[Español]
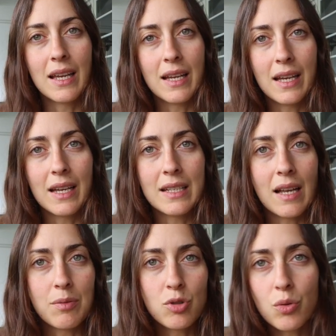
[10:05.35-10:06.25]
Que, que, es
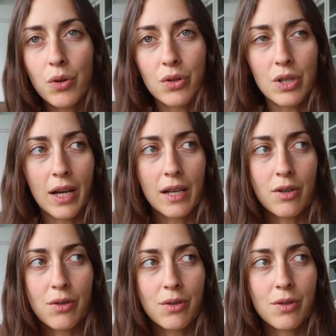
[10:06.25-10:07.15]
absurdo, o sea, que
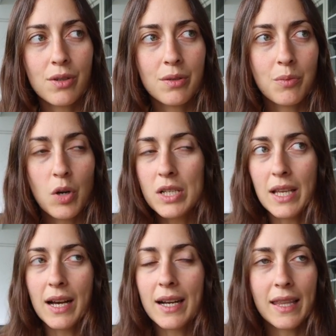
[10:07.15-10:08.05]
no puedes
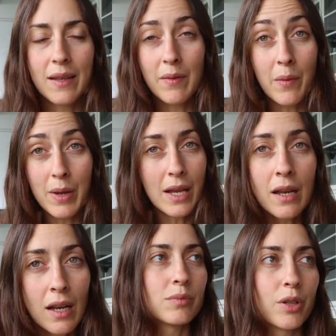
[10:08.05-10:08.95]
dejar de vivir
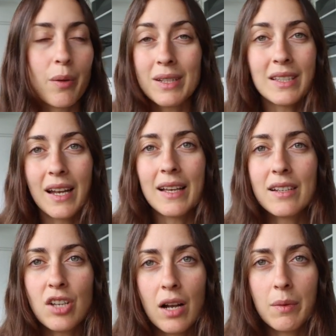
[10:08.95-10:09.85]
porque va a estar
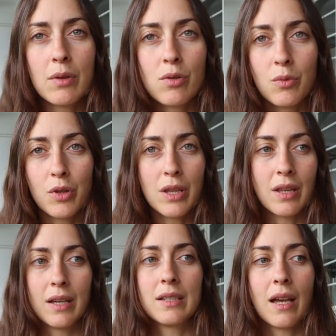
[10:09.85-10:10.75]
ahí, o sea, el virus, como
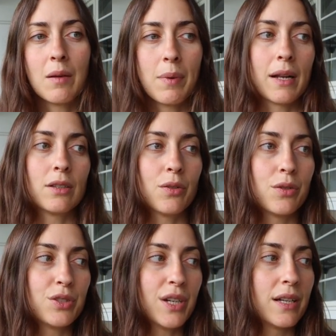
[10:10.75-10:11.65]
dicen, está ahí para
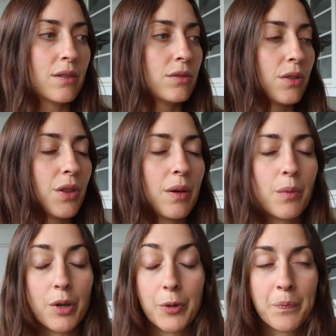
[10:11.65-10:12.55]
todos ya, ¿no? Entonces, bueno.